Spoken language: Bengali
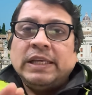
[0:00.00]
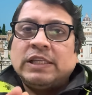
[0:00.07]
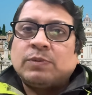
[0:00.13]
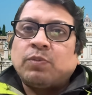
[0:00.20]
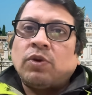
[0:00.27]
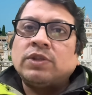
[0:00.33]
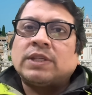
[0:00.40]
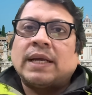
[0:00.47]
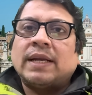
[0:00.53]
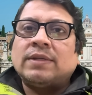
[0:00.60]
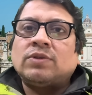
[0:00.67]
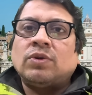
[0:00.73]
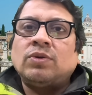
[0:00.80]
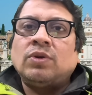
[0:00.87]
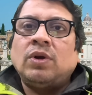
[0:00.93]
স্পন্সারের
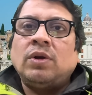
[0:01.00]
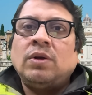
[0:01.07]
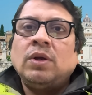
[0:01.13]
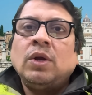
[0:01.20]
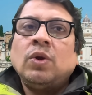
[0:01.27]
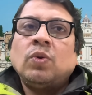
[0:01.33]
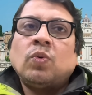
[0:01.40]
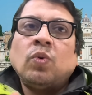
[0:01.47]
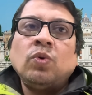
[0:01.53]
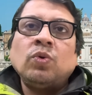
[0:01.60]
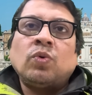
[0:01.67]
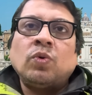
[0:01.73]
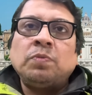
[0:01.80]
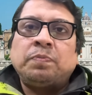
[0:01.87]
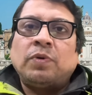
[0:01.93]
জন্য কোন
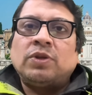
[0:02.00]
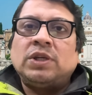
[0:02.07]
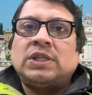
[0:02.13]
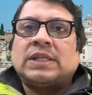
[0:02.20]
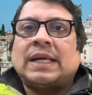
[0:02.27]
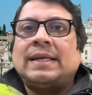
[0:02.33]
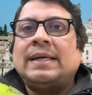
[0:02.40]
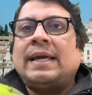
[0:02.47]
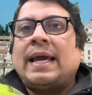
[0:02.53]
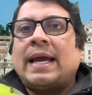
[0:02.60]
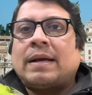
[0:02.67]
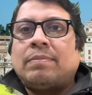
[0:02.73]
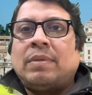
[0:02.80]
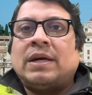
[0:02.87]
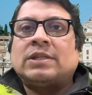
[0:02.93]
কোন প্রতিষ্ঠানে
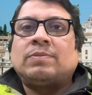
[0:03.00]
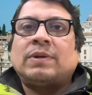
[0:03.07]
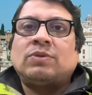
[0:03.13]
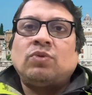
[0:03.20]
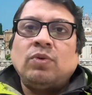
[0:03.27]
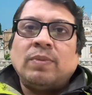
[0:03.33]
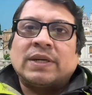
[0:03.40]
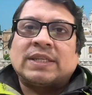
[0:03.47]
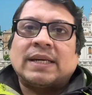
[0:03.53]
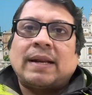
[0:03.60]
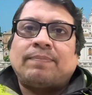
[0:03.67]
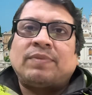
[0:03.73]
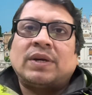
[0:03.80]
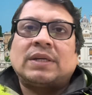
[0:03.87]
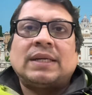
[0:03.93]
এক মাস বা দুই মাসের
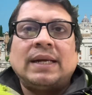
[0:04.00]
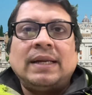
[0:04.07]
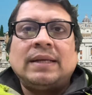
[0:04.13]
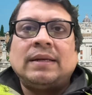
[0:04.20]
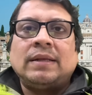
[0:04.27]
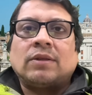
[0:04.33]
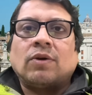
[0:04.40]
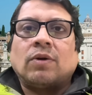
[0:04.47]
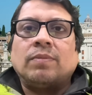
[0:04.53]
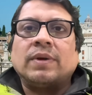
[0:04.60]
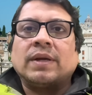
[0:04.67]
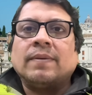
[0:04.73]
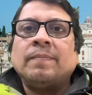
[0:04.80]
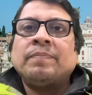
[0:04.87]
আপনার ট্রেনিং নিতে হবে